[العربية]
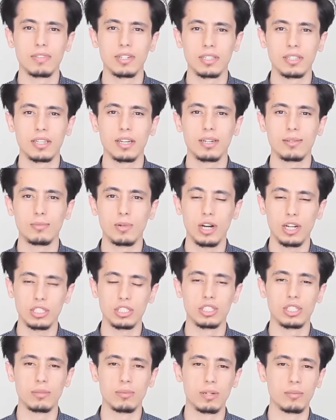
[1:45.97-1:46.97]
فتاة
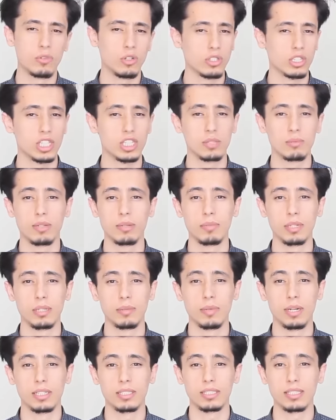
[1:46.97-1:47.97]
محجبة محتشمة
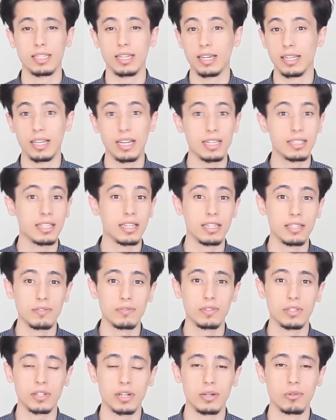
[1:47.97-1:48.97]
بلباسها لا تلين
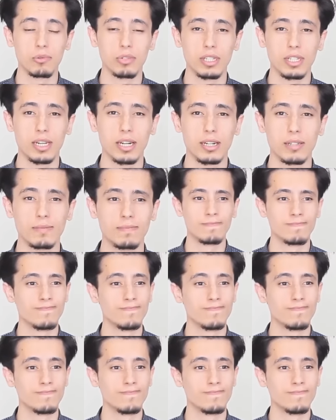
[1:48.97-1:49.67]
في قولها